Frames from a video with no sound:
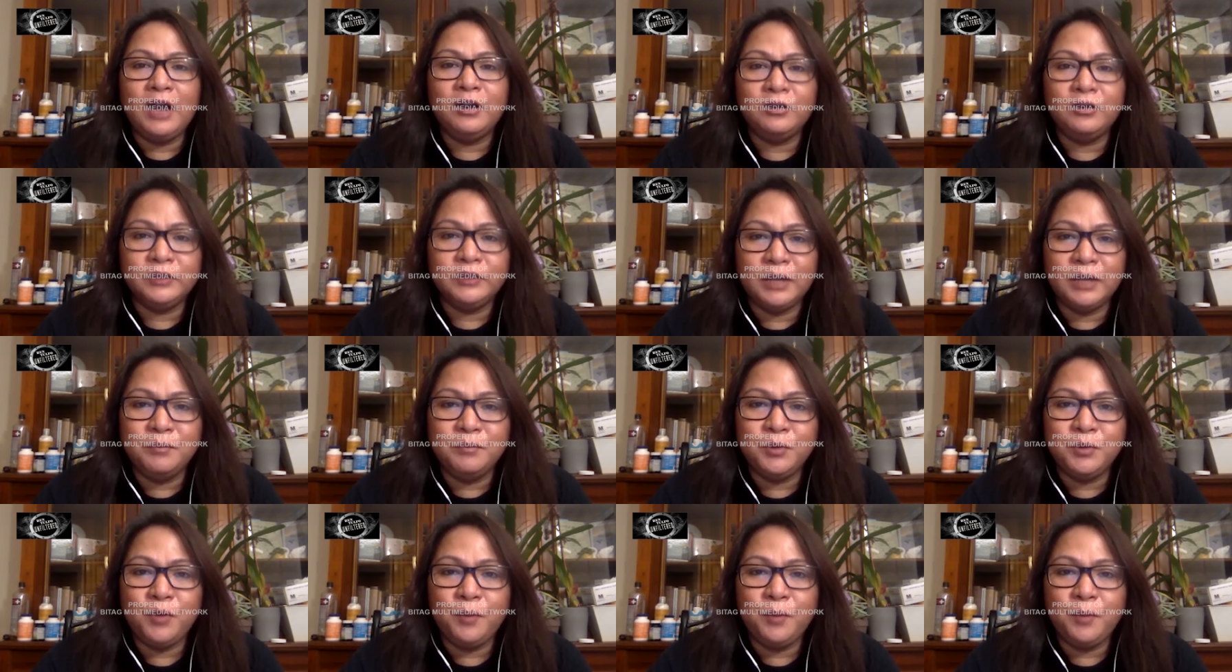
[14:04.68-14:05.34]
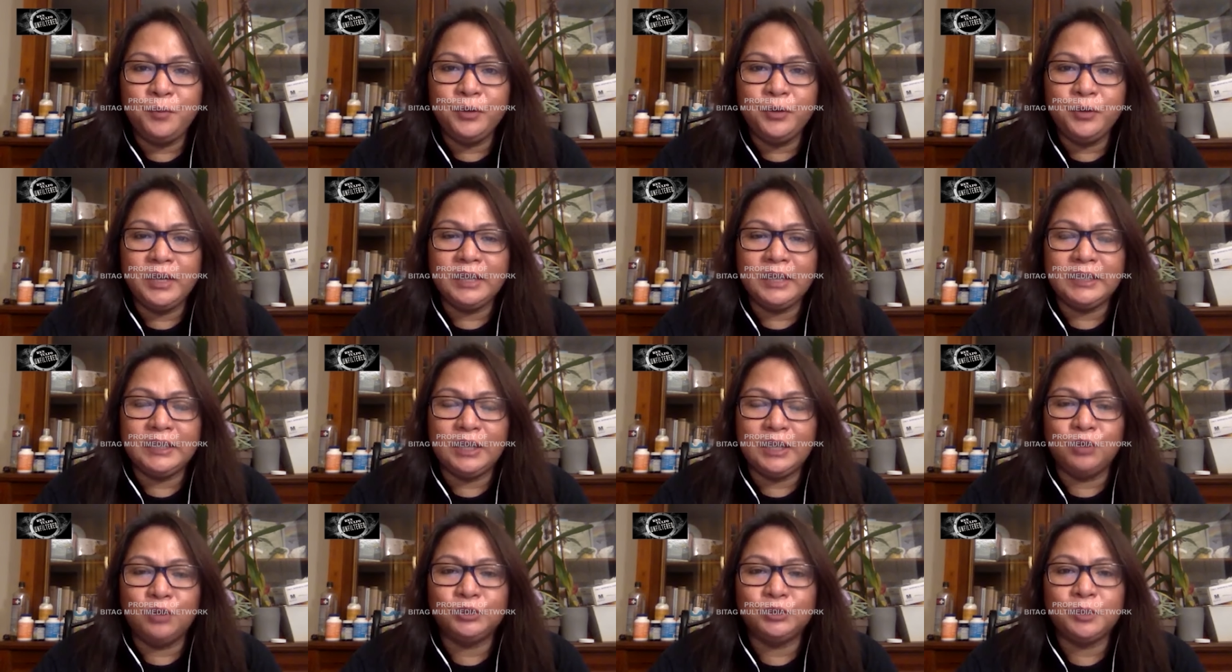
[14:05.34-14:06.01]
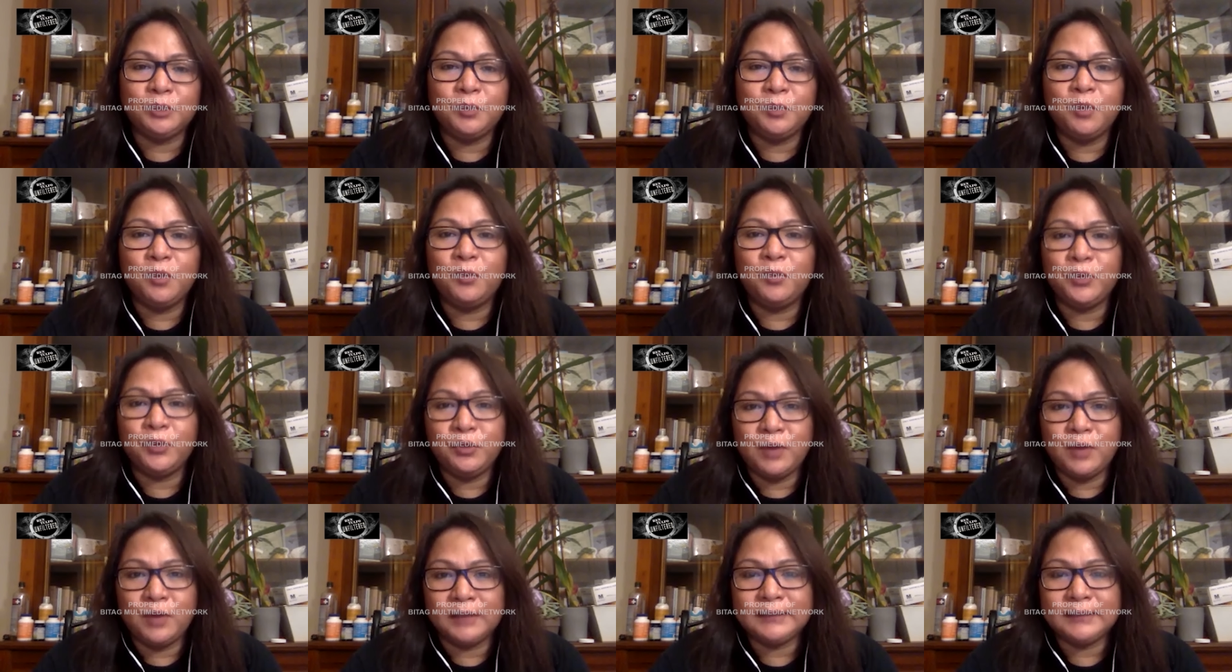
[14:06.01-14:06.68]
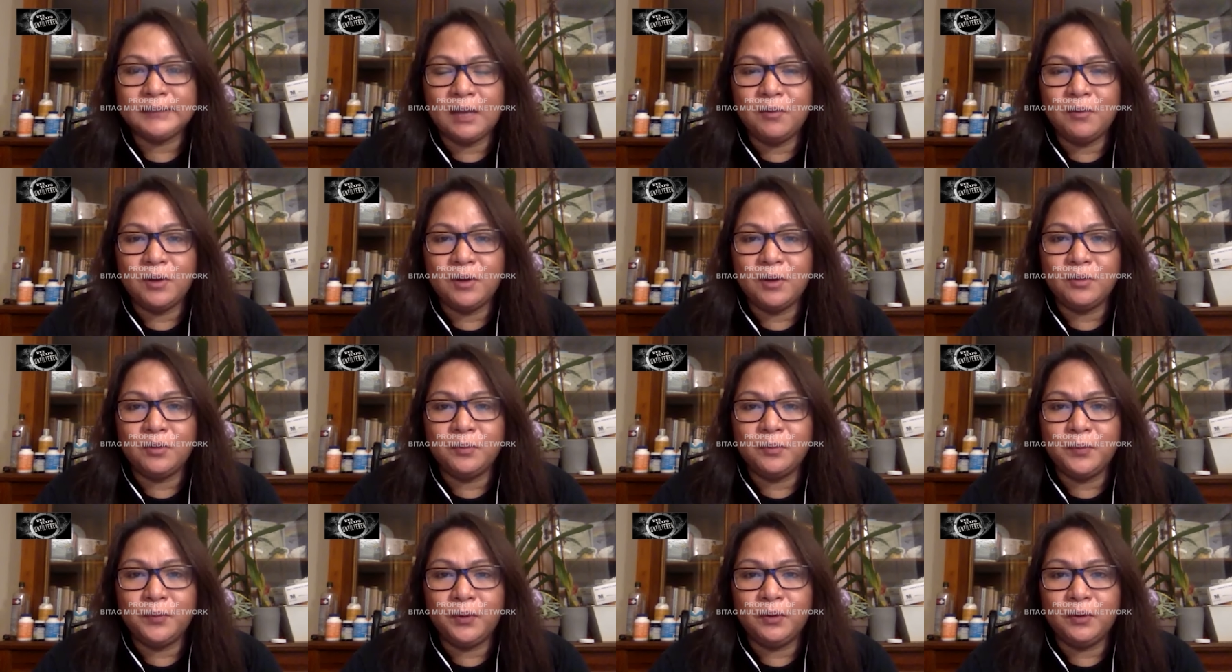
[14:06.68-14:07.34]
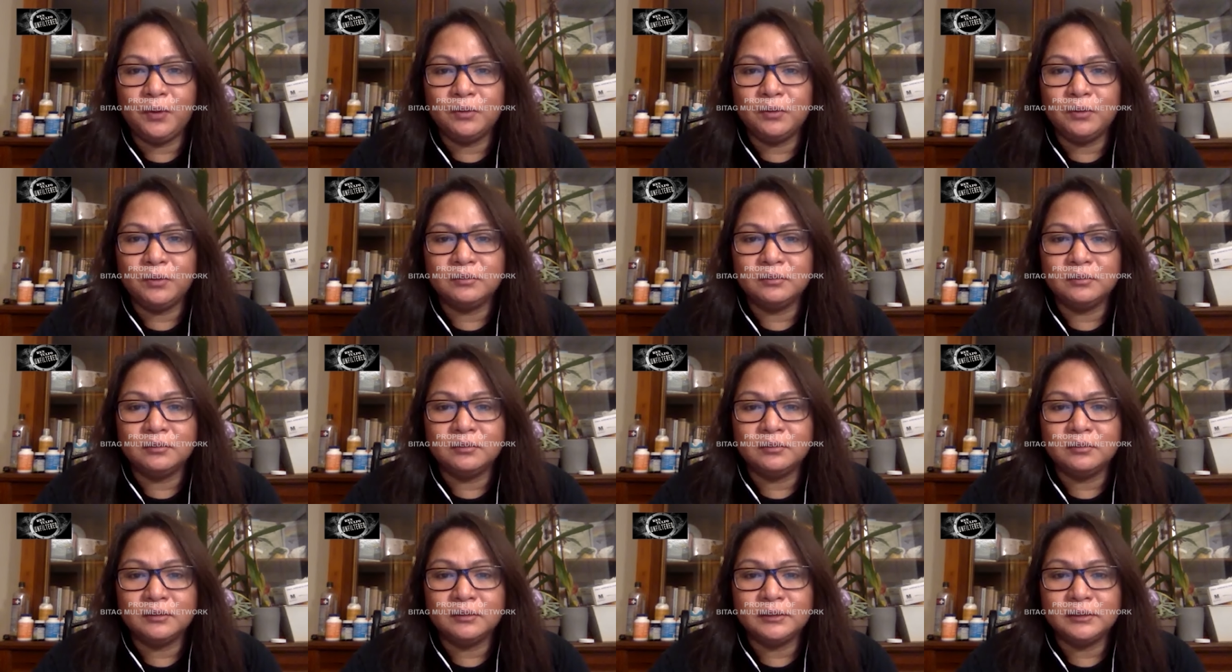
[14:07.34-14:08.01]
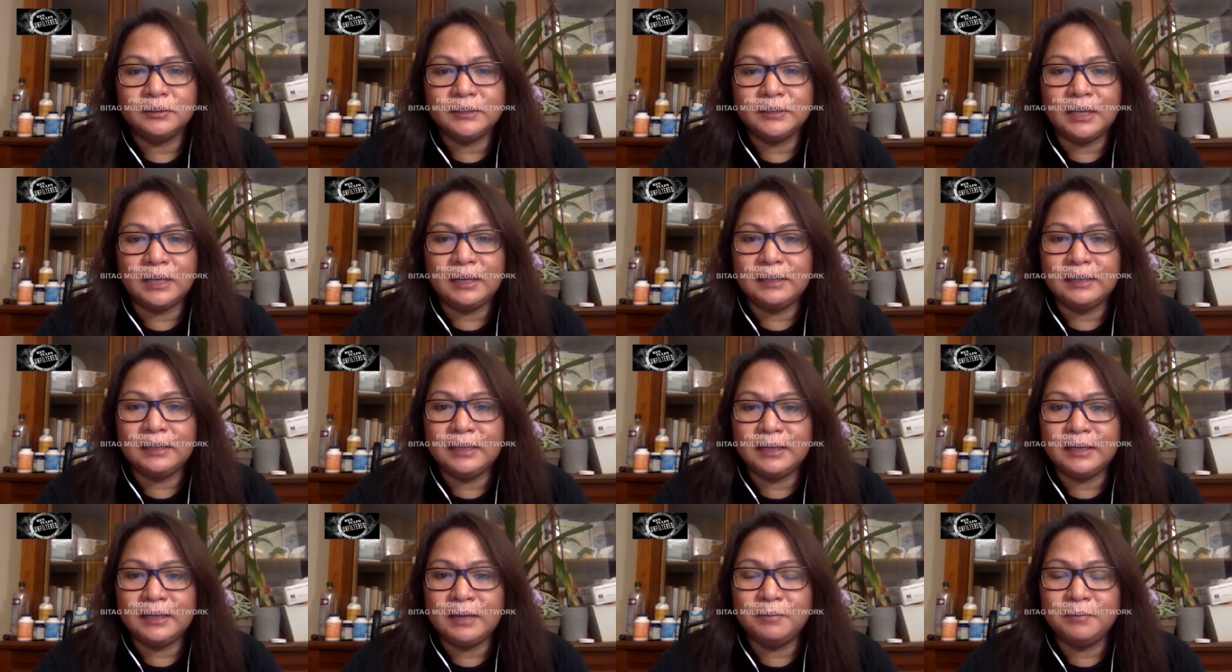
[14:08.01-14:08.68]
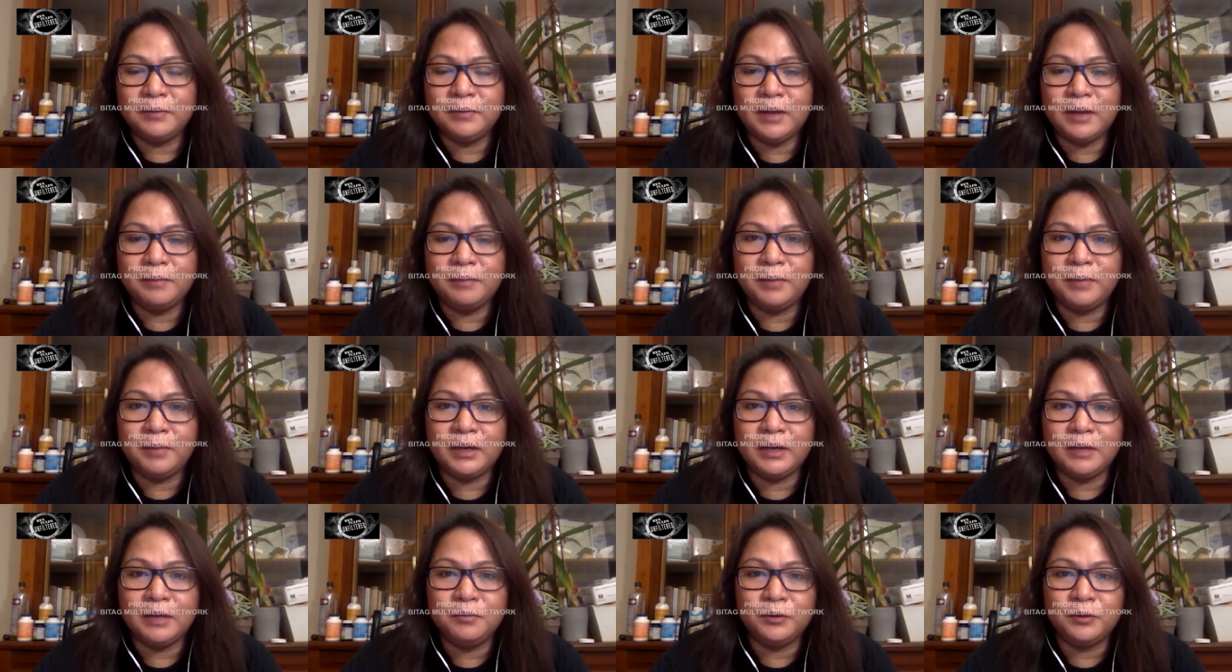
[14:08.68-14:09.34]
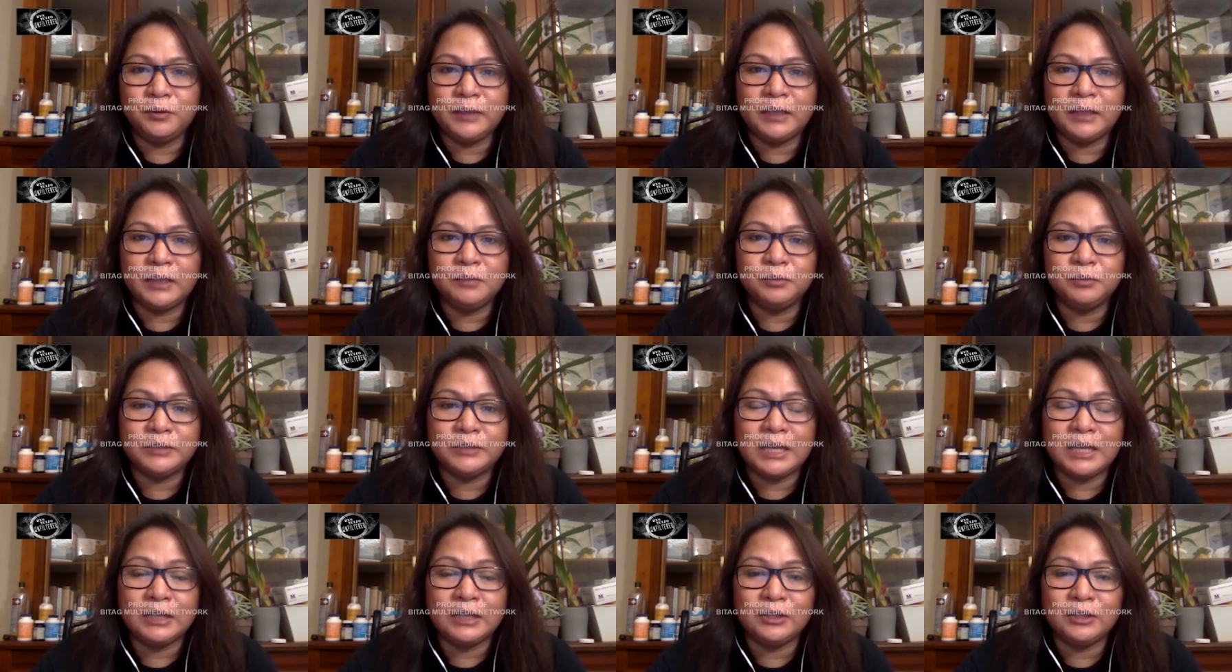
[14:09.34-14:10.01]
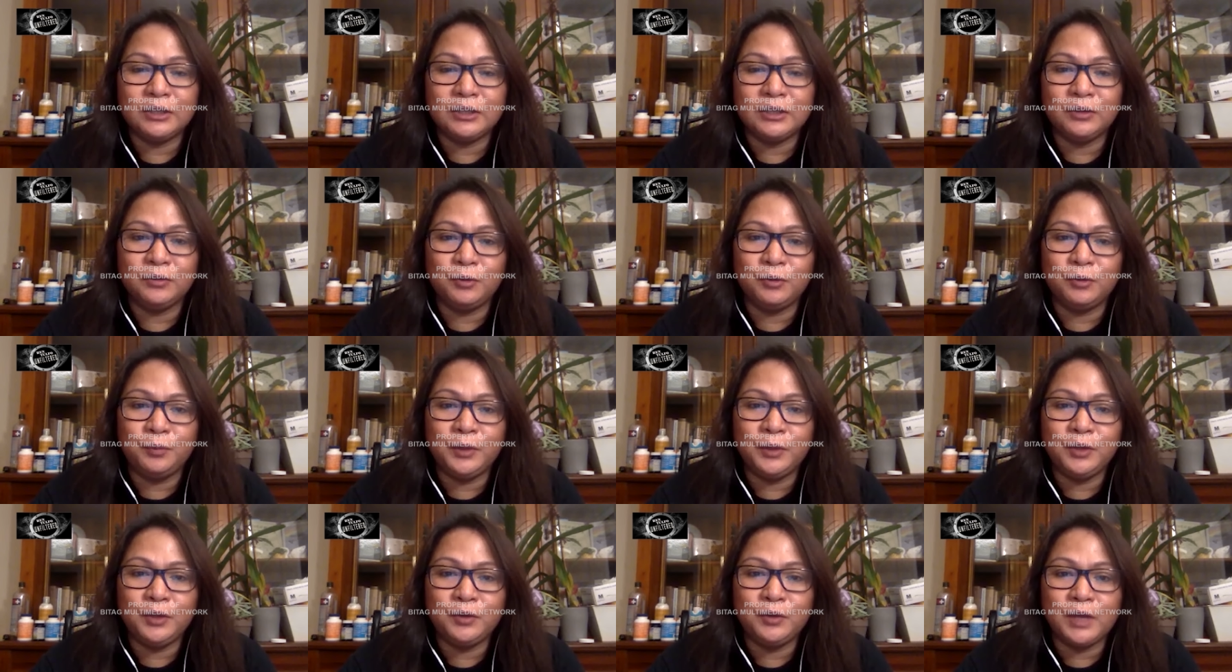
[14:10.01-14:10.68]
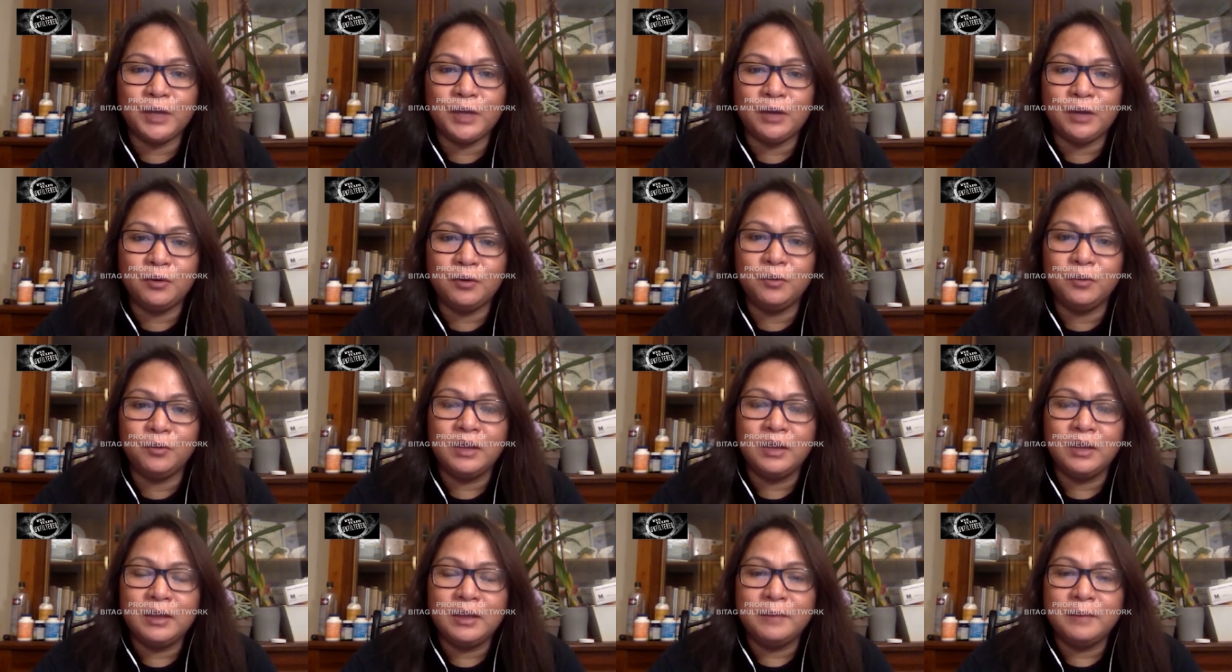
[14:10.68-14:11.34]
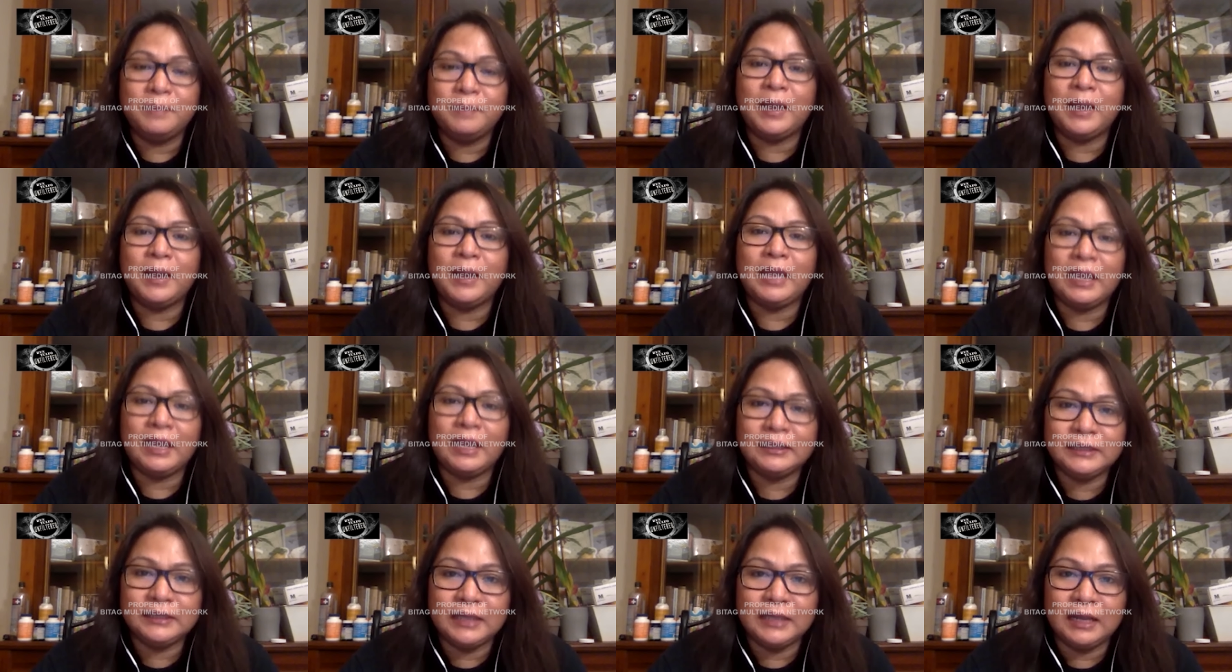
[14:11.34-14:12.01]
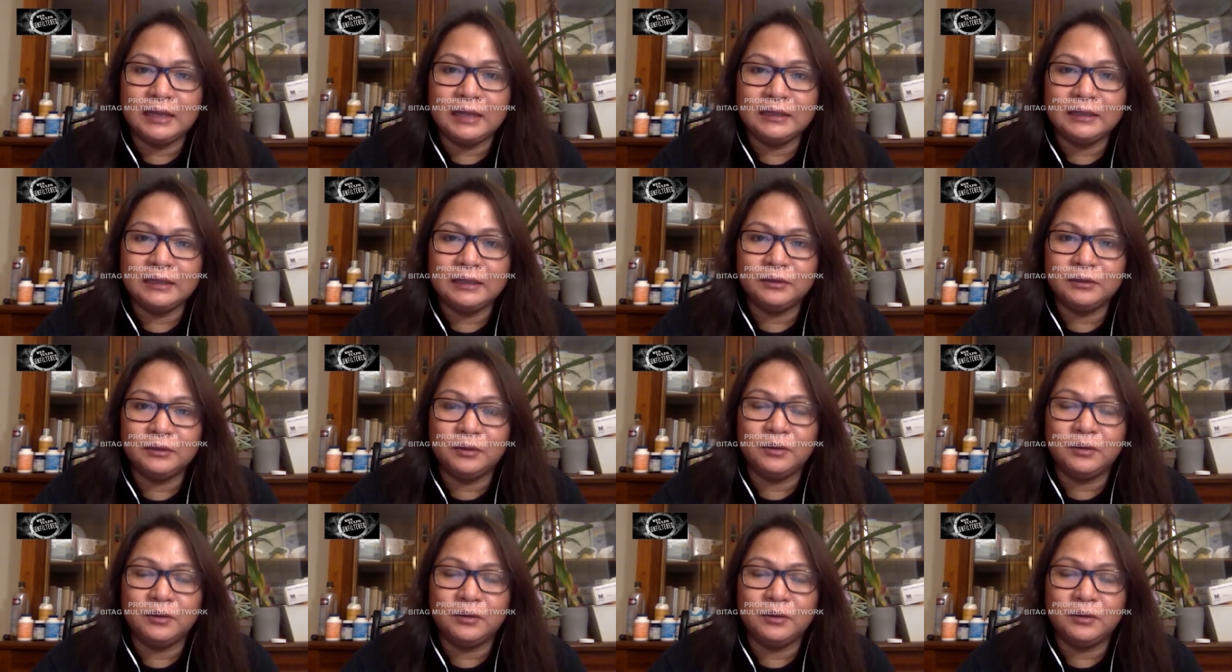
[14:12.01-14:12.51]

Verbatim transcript: number one po na kinausap ko po yung asawa ko po. Okay. Sa kanya, napaka-importante po sa akin yung opinion niya kung payag siya. No?